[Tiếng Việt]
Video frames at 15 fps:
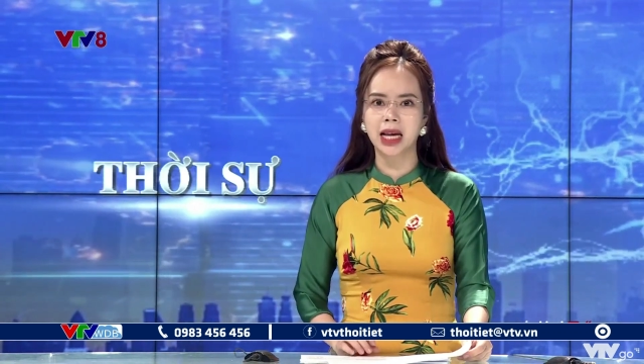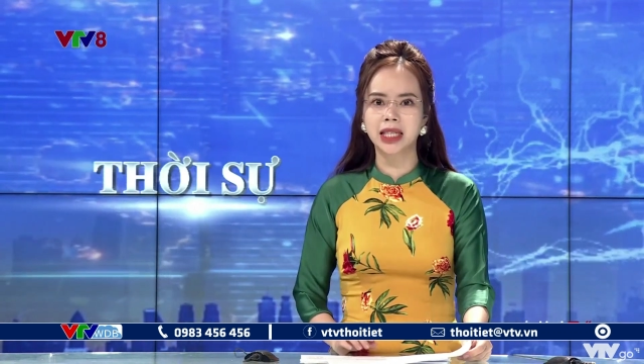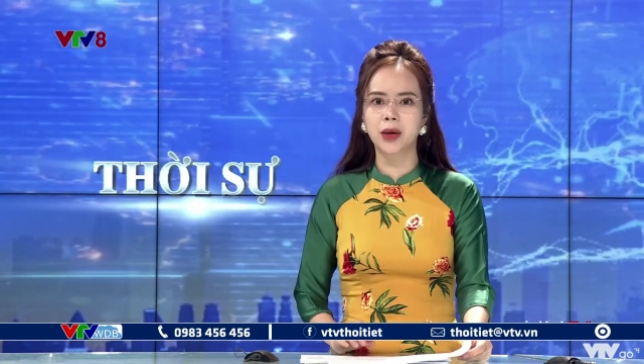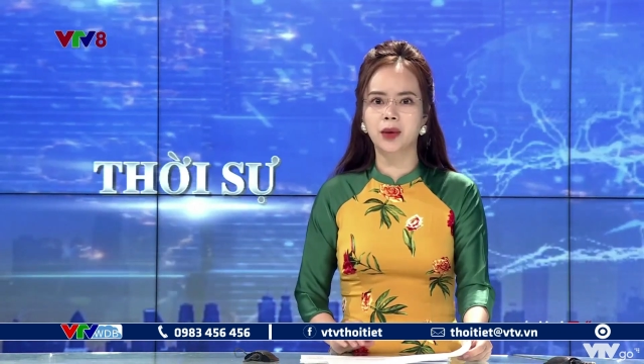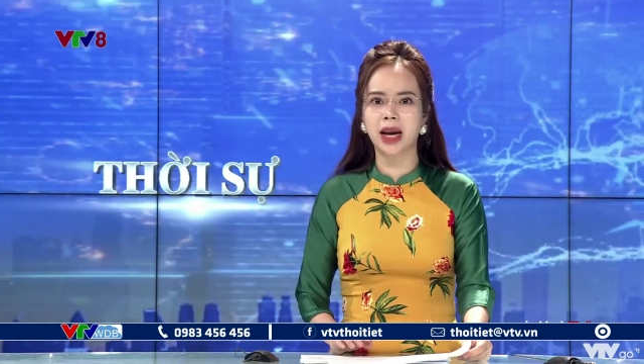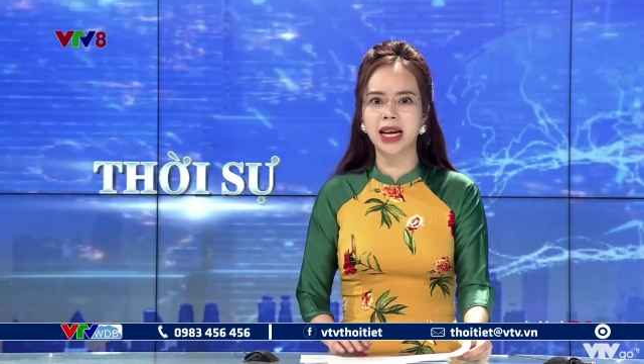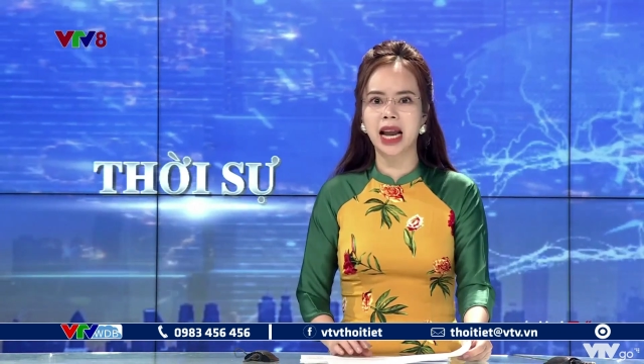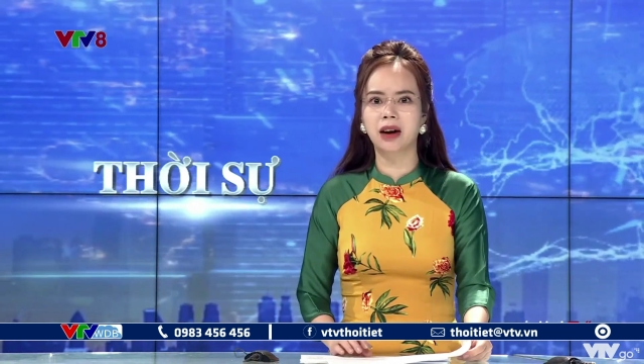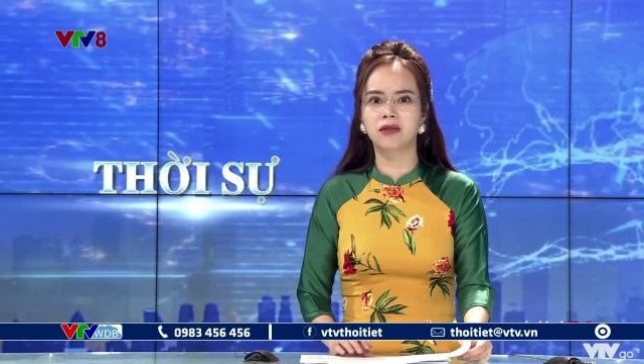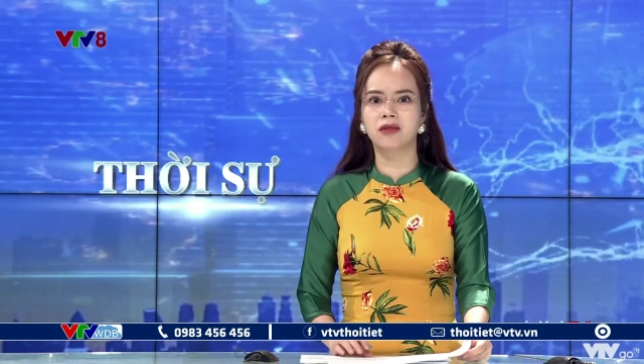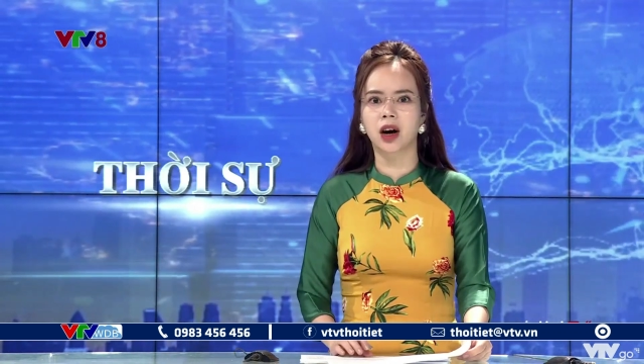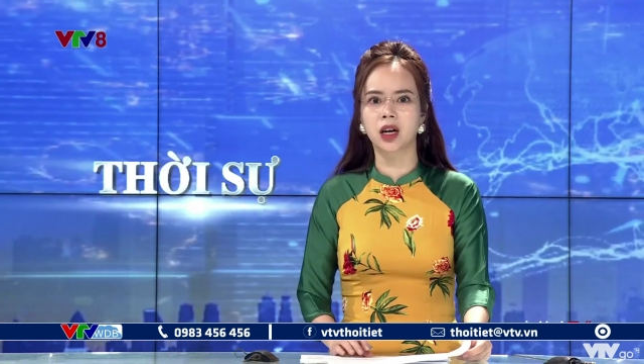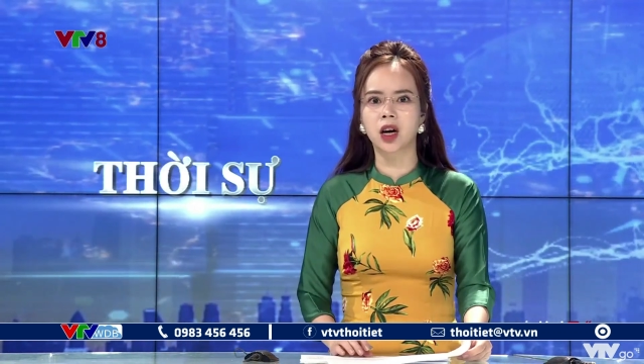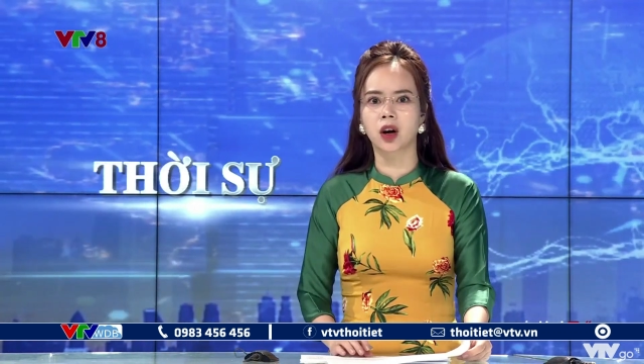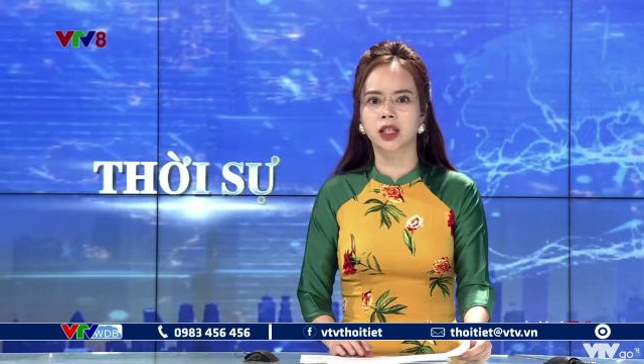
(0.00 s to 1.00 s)
nhiều khả năng
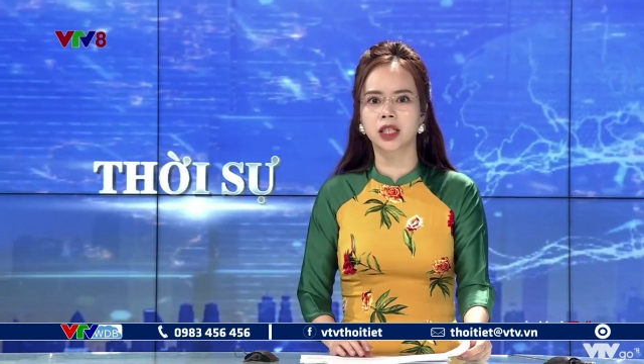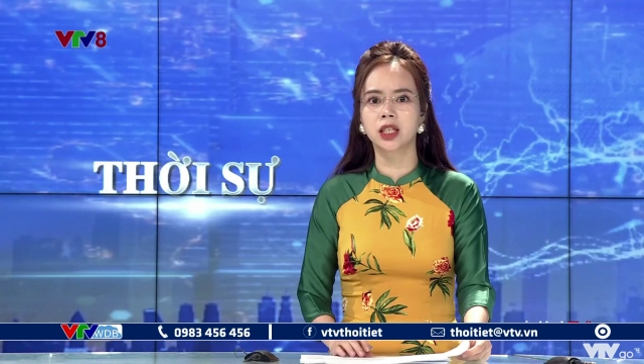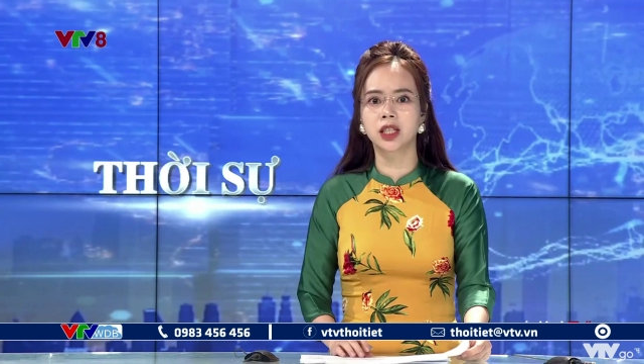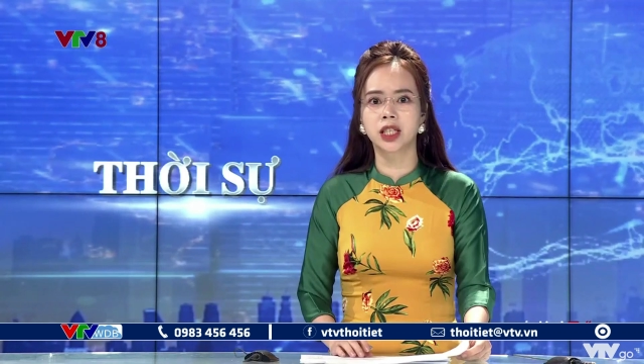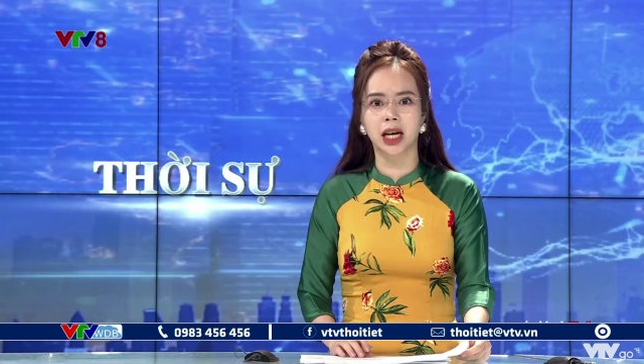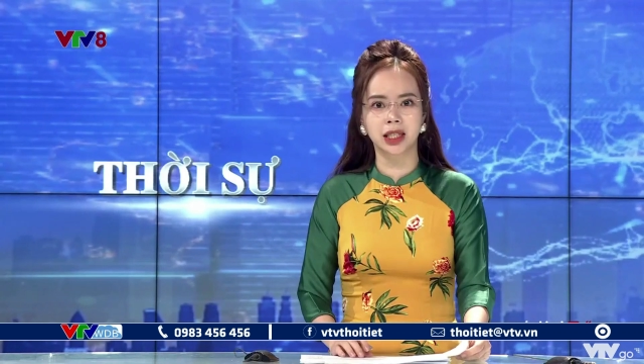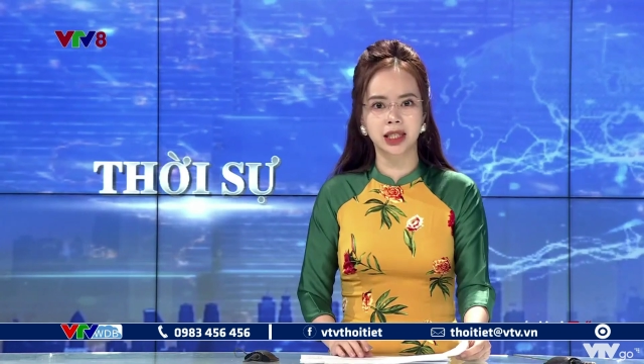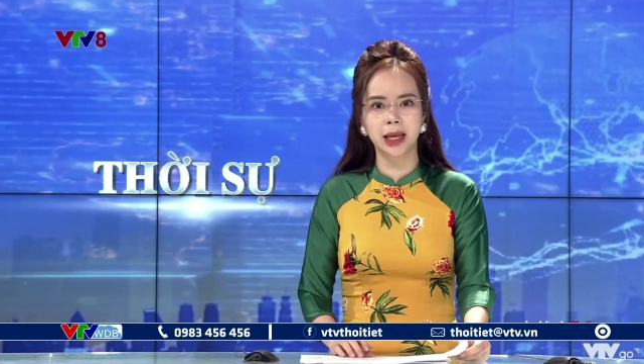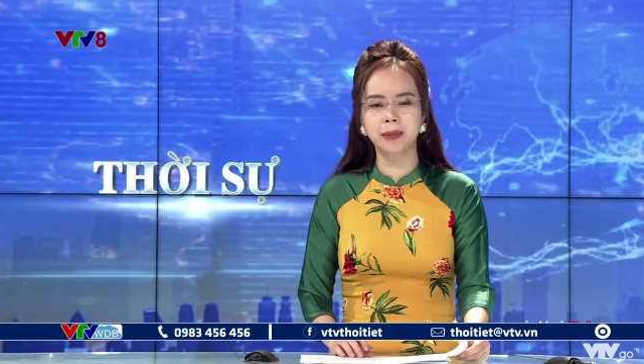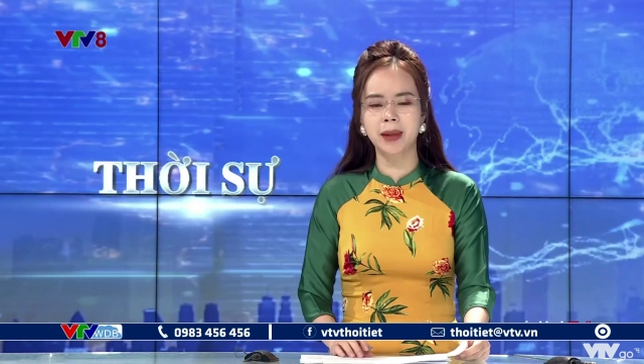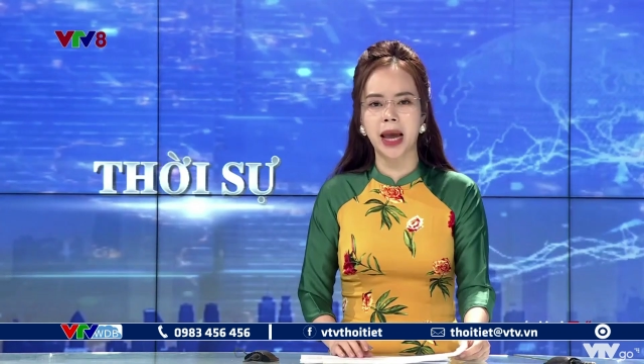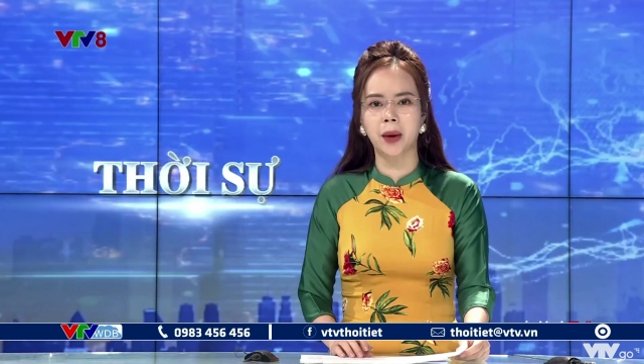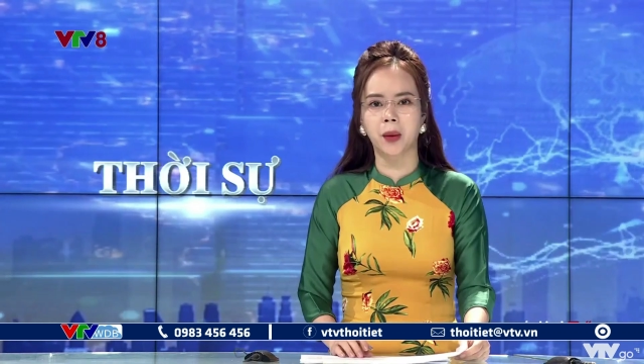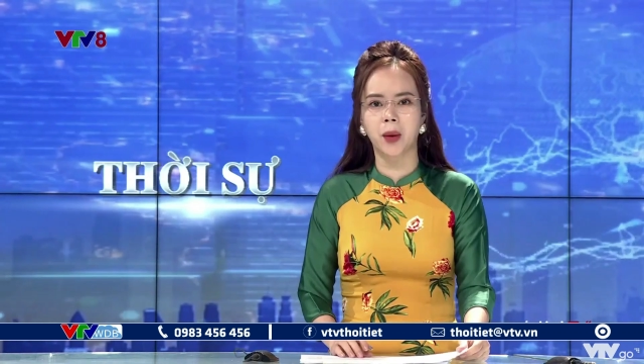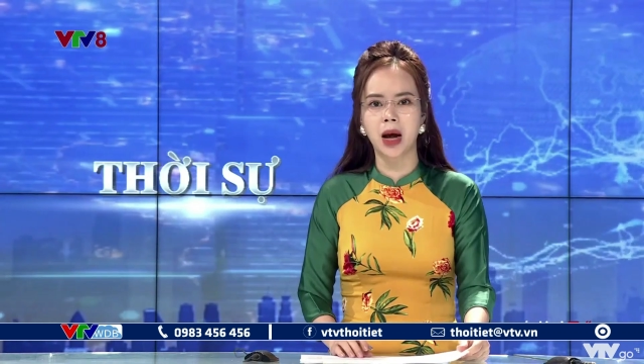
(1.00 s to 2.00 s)
vẫn còn dư chấn tiếp
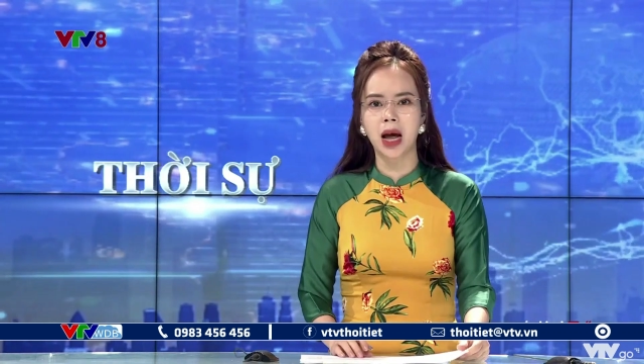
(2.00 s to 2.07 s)
theo.